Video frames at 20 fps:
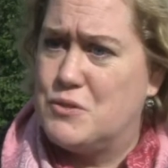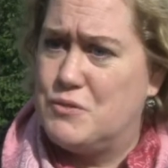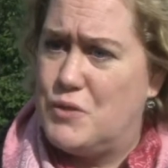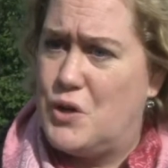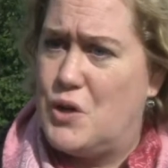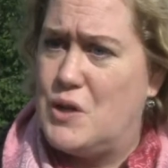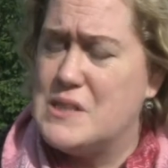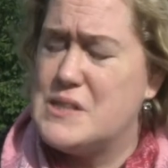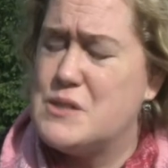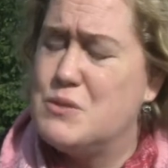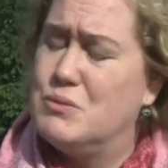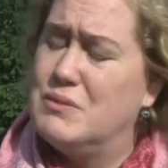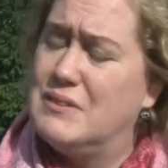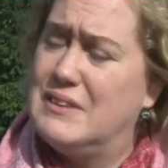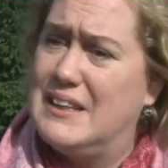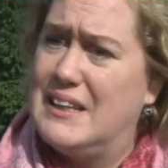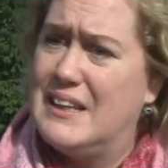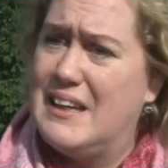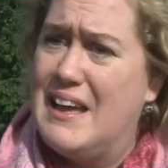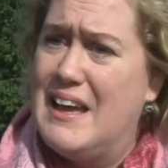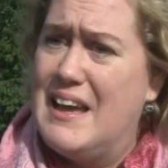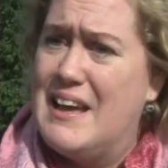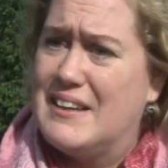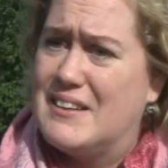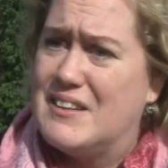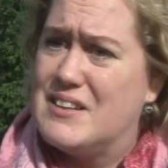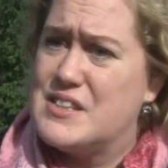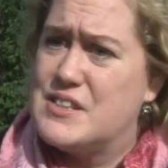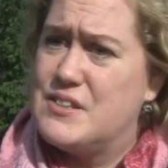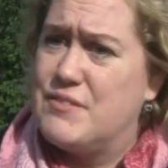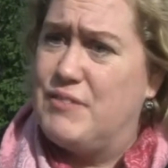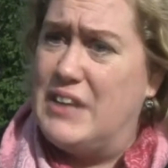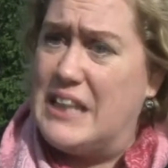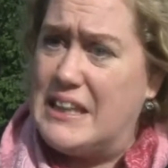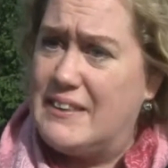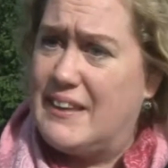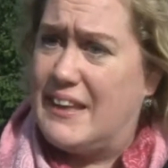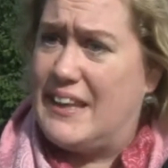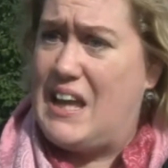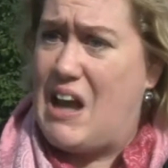und Wahlsonntag, dass
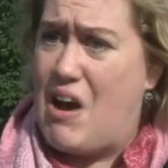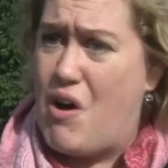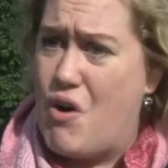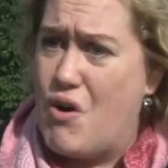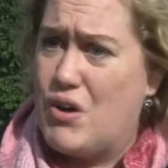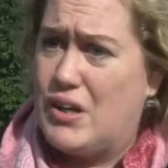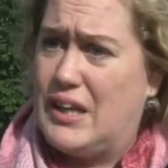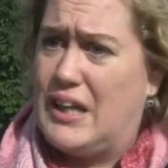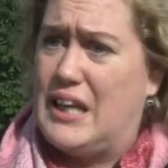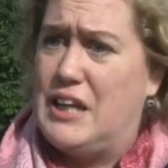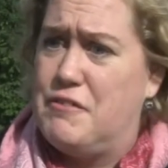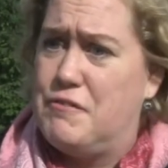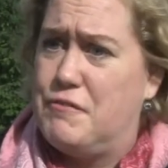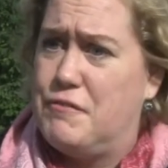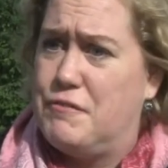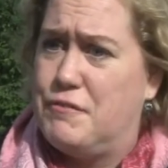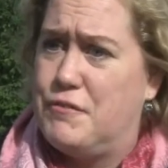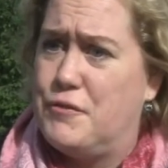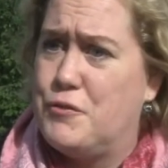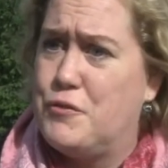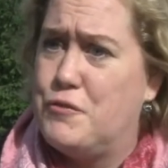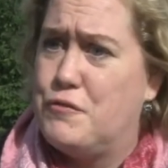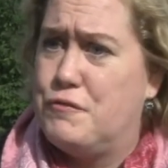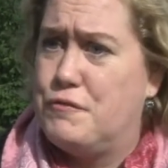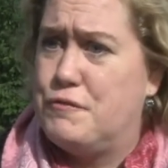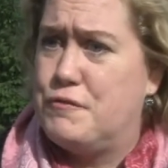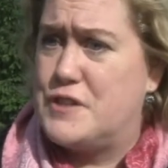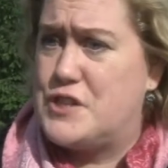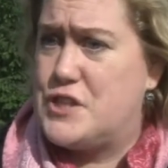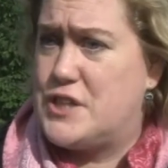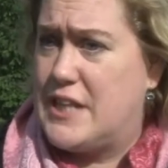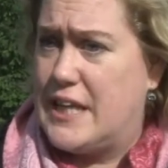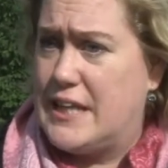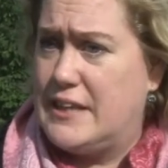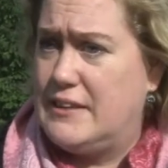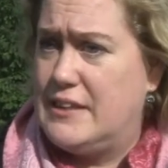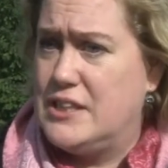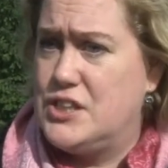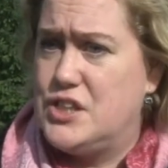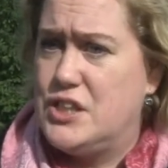weitere Angriffe auf
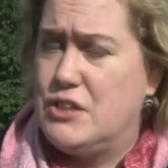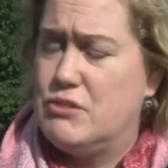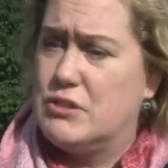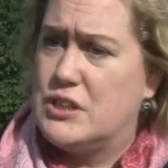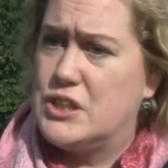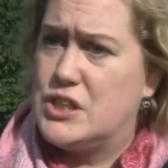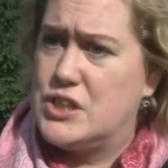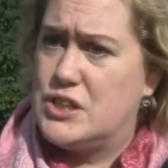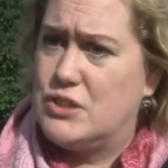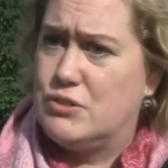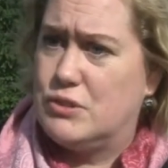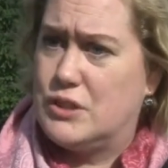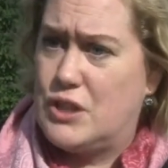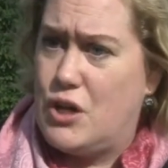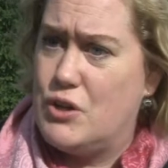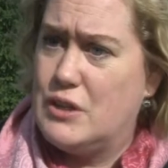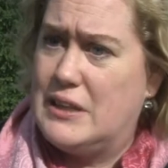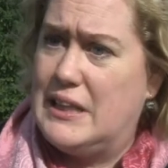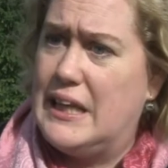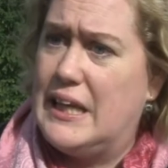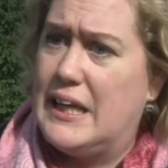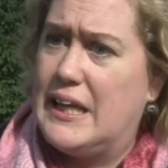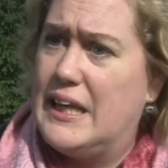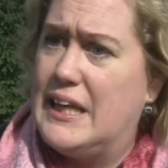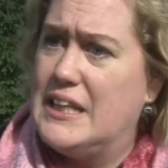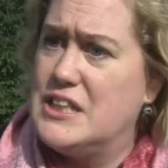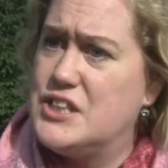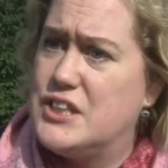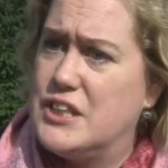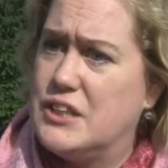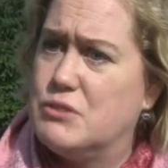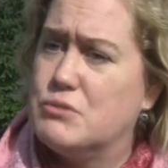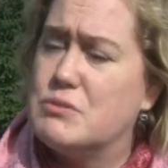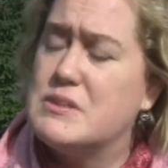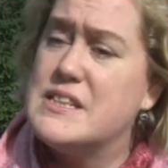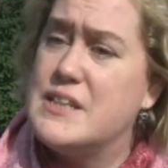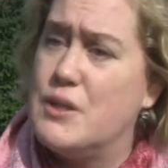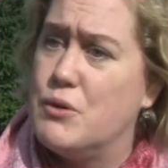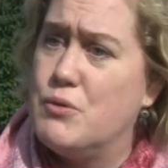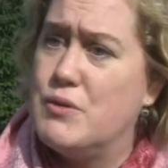städtische oder staatliche
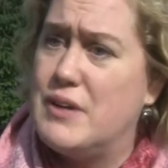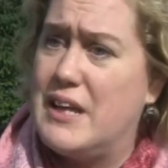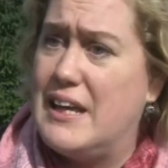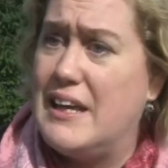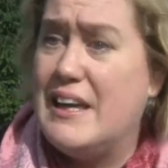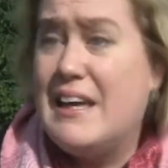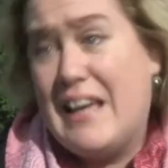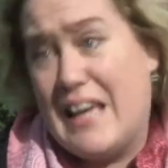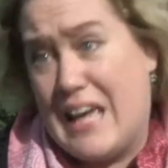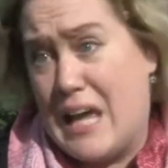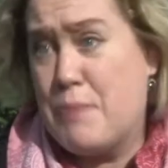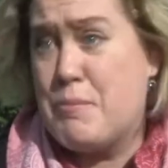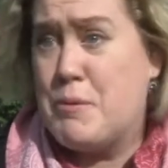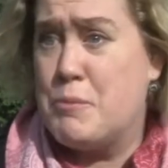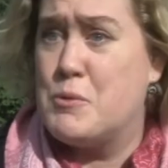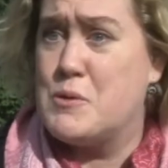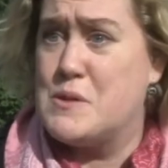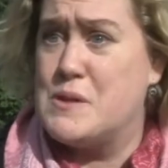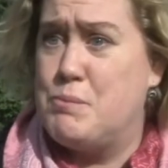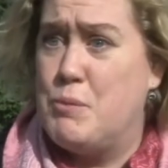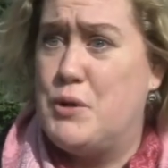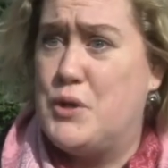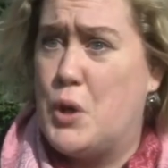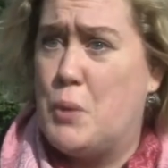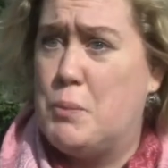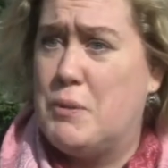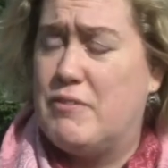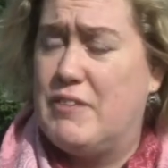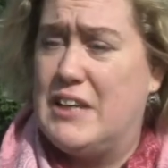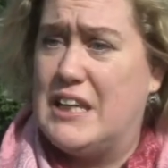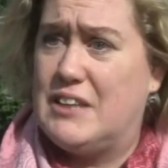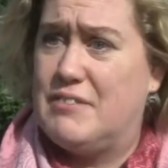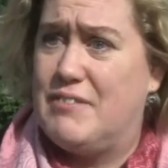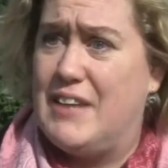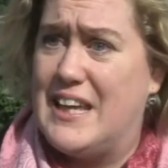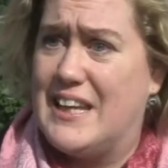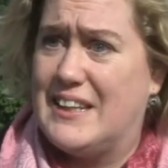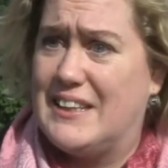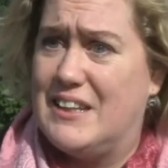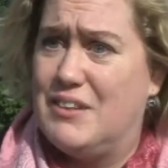Institutionen eben müssen abgewehrt
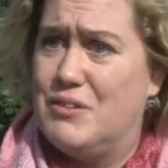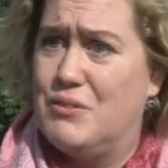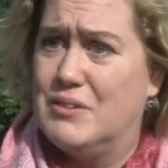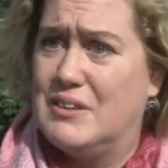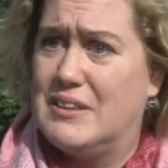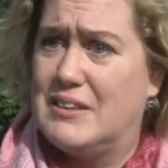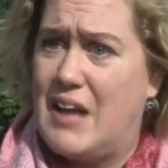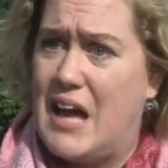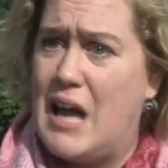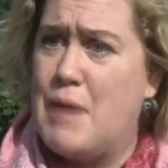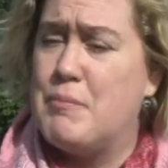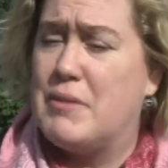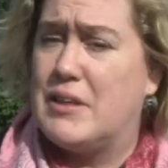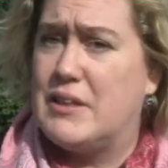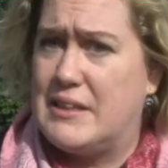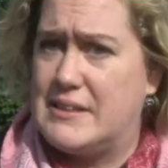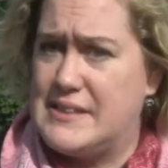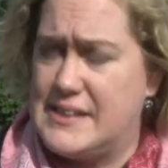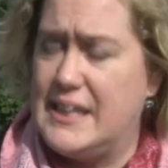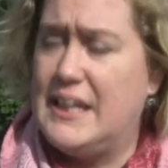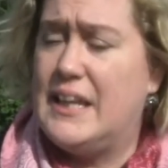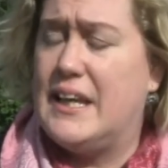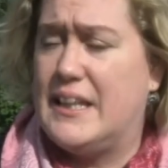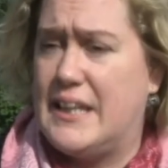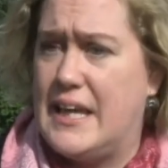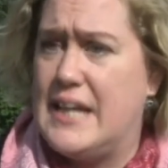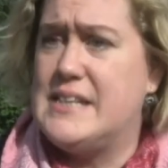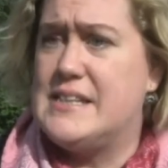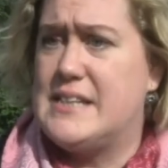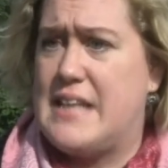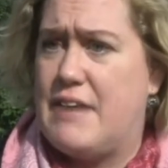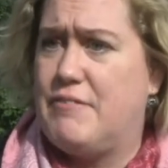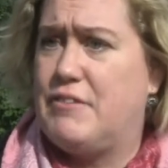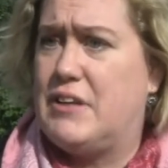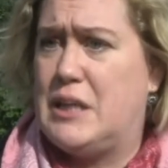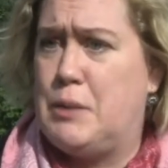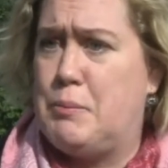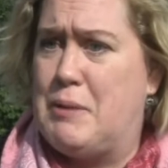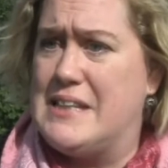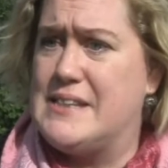werden. Und da haben wir sicher jetzt
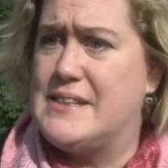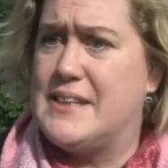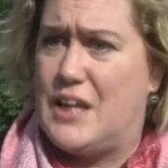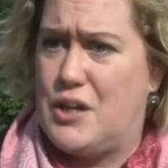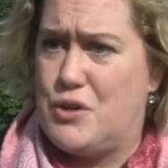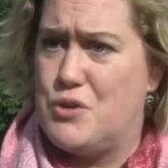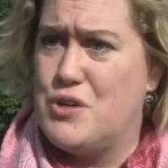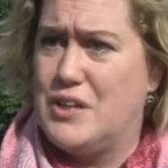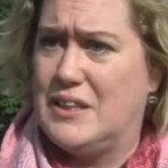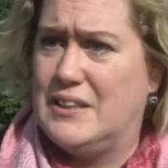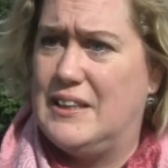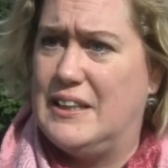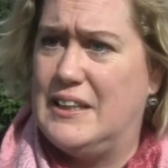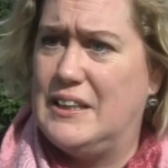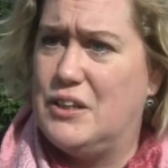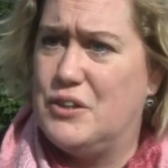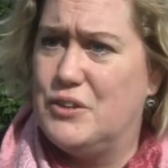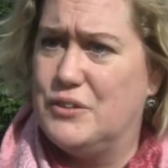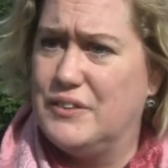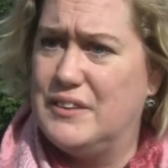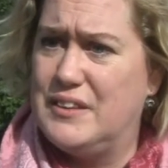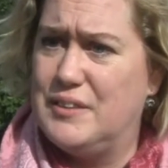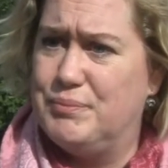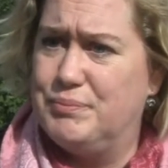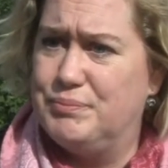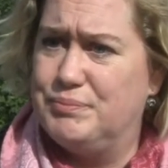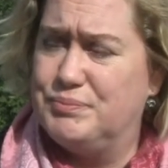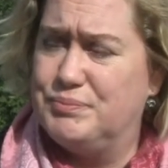einfach die besseren Karten in der Hand.